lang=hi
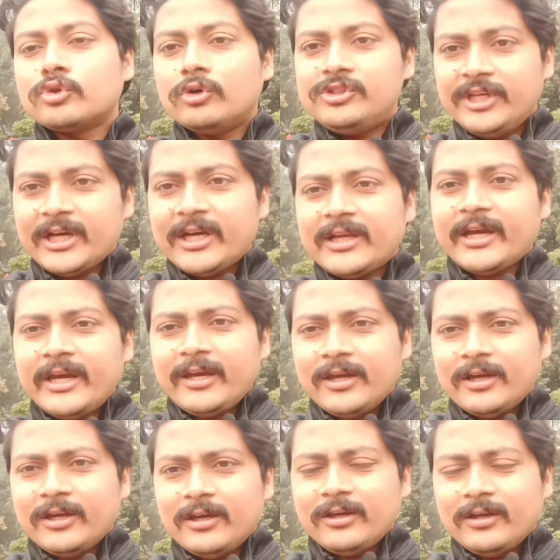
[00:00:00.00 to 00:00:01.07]
उसको जिया
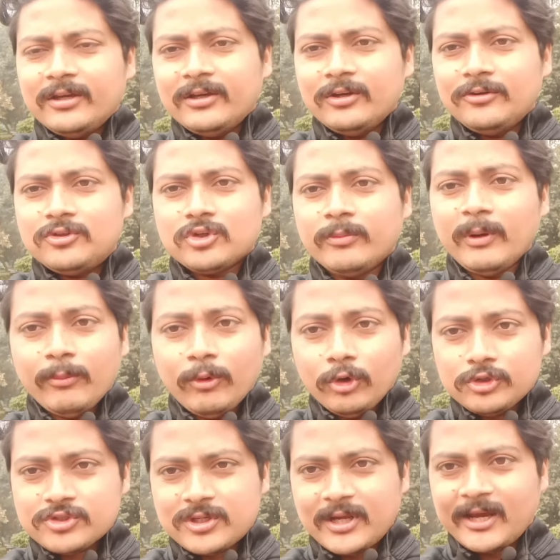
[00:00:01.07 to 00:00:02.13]
जाए जो हमें
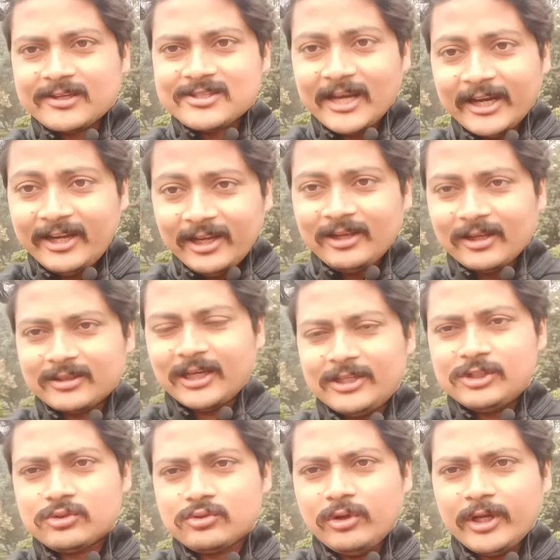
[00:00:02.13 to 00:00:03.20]
मोस्ट एक्साइटिंग
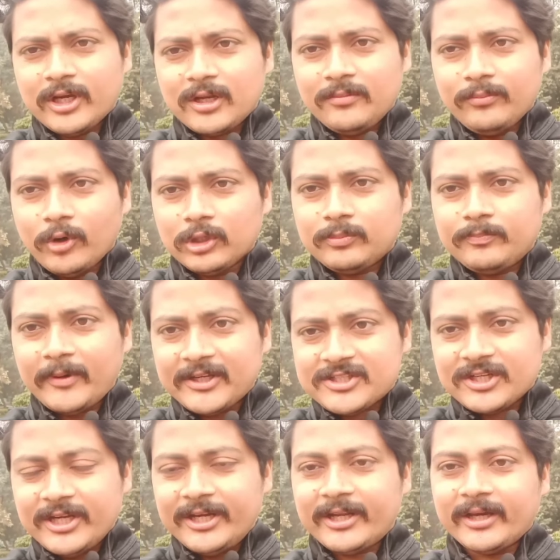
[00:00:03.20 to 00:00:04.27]
लगता है जिसको लेकर हम बहुत
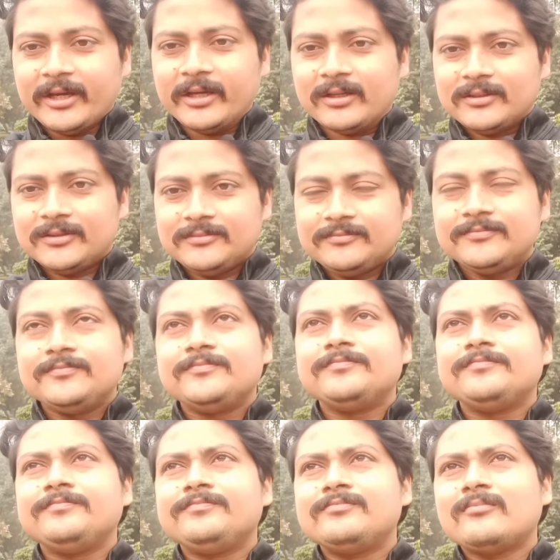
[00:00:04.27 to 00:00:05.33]
पैशनेट हैं
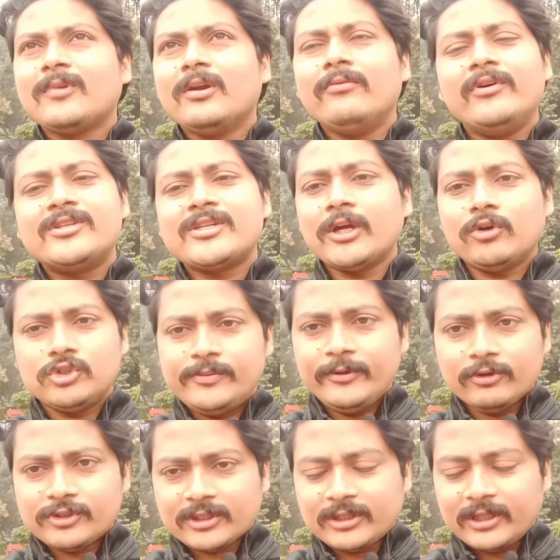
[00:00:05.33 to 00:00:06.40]
फिर चाहे
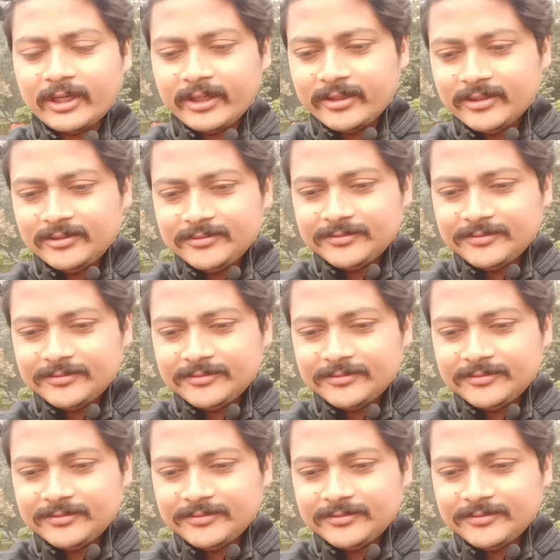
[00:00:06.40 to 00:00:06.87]
कुछ भी हो सकता है